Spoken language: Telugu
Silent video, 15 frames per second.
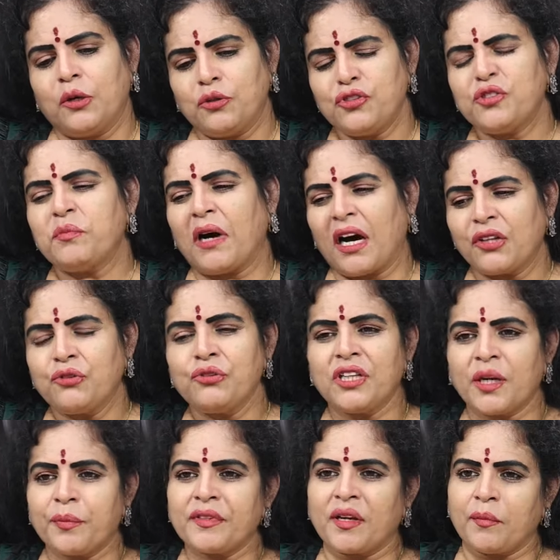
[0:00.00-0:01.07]
కొంచెం
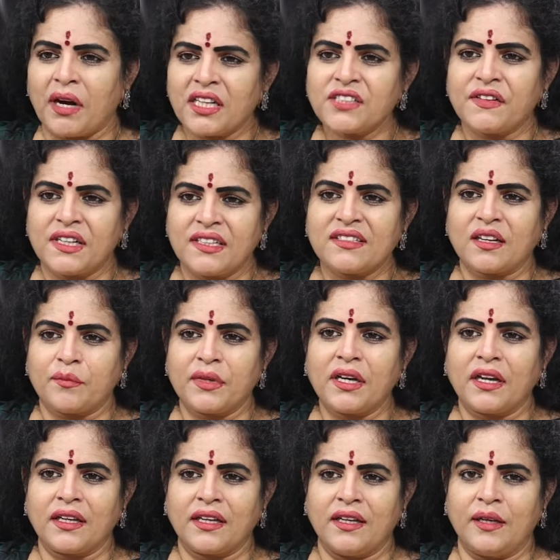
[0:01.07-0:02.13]
మారుతుందరపు సమాజం అనే
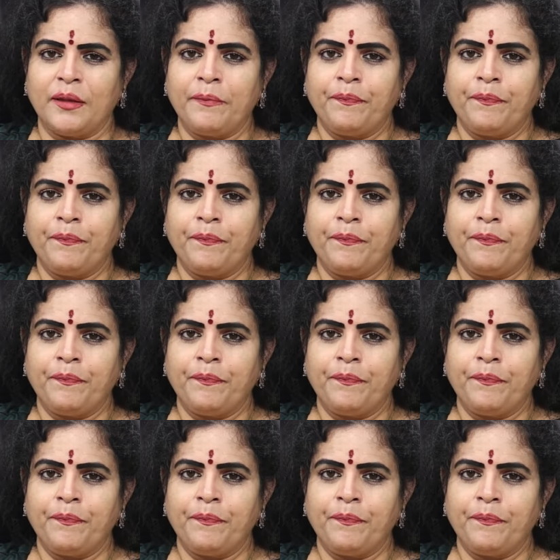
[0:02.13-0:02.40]
సమయానికి